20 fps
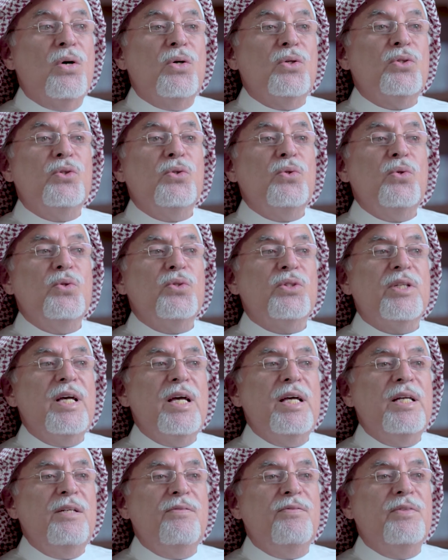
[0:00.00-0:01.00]

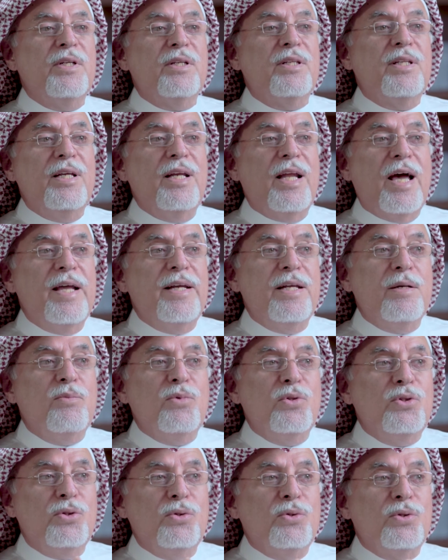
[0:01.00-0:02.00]
خصوصا في ظل
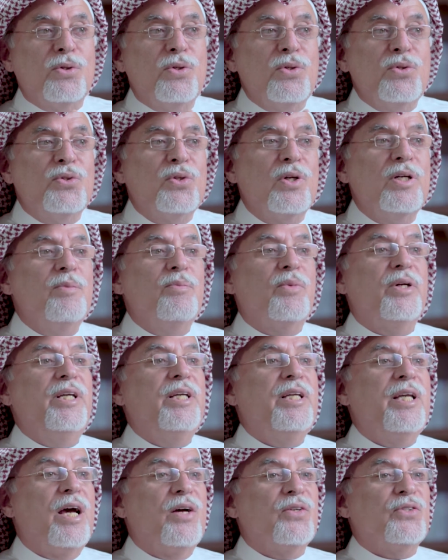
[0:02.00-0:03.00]
عدم وجود قنصل
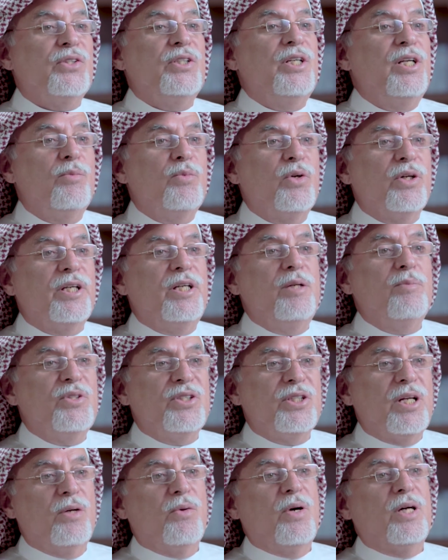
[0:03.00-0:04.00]
أمريكي أصيل مقيم
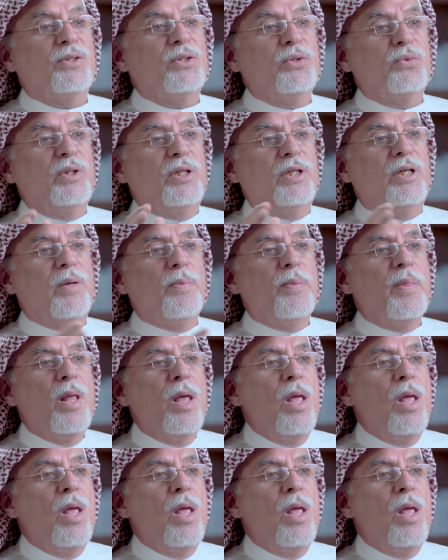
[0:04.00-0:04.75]
لسنوات طويلة